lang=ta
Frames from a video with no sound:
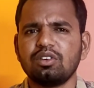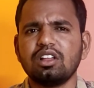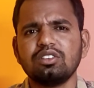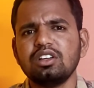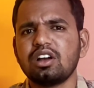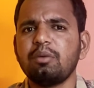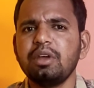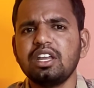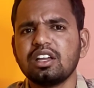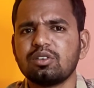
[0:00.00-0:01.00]
அதாவது
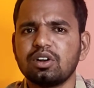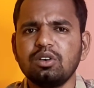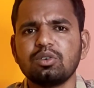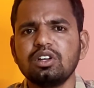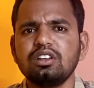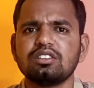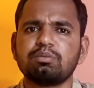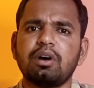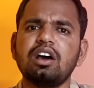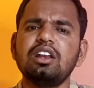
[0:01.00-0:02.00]
அமெரிக்காவோட ஒரு
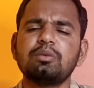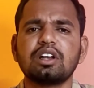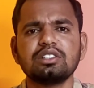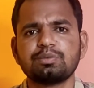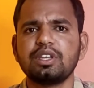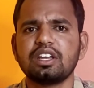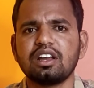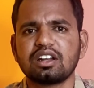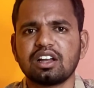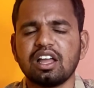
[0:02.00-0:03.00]
பார்லிமெண்ட்டில்
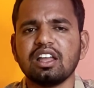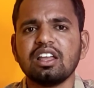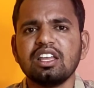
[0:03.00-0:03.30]
ஸ்பீக்கராக இருக்காங்க